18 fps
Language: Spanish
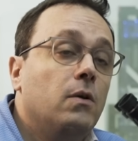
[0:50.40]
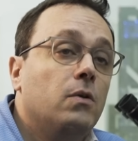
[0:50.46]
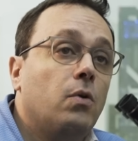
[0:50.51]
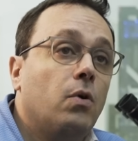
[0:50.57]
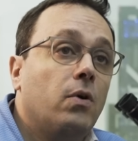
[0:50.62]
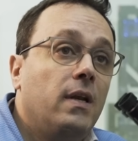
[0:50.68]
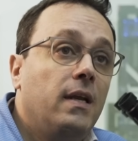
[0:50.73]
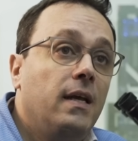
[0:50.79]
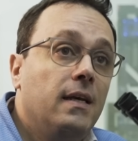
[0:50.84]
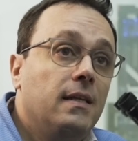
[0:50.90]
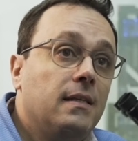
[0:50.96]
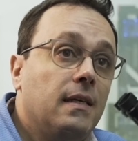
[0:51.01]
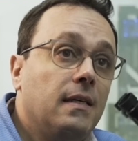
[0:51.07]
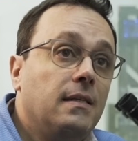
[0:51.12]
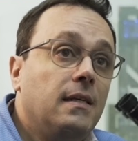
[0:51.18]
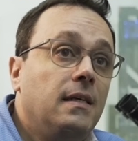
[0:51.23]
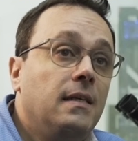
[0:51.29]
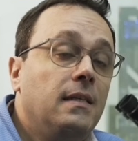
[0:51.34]
nuestros
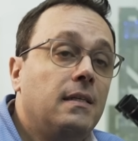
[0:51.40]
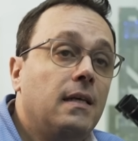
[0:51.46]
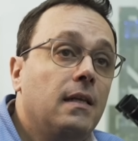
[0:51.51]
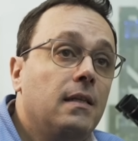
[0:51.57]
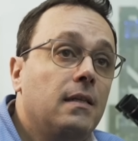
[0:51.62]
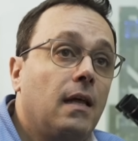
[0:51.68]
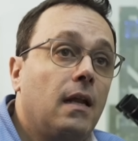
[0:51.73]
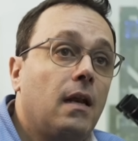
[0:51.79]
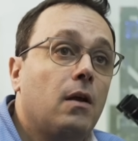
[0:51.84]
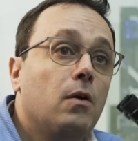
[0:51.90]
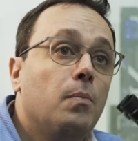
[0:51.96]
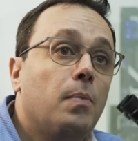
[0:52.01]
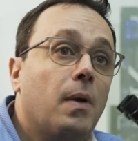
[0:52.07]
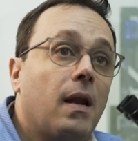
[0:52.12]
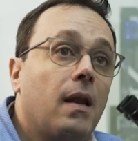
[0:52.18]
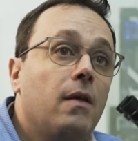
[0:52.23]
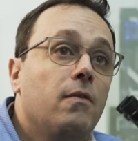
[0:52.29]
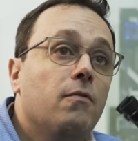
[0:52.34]
clientes intentan
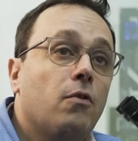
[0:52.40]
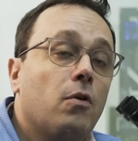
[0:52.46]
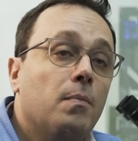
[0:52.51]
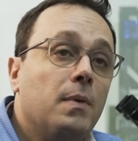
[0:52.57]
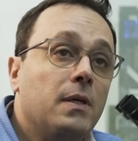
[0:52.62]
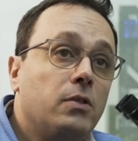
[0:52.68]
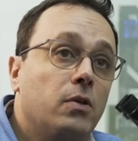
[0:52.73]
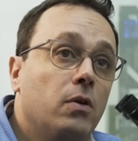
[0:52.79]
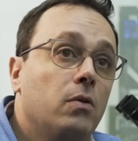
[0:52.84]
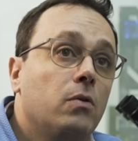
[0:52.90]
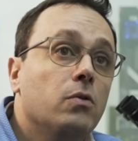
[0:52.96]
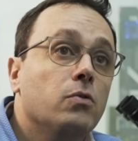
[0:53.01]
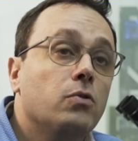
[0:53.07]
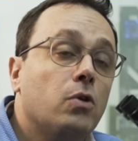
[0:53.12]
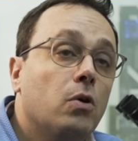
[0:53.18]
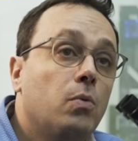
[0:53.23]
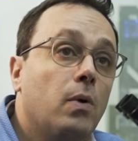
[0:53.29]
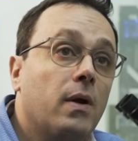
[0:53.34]
recuperar la información con
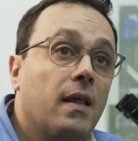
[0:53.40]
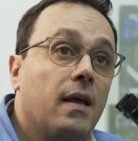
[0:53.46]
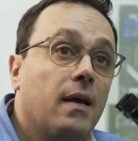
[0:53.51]
software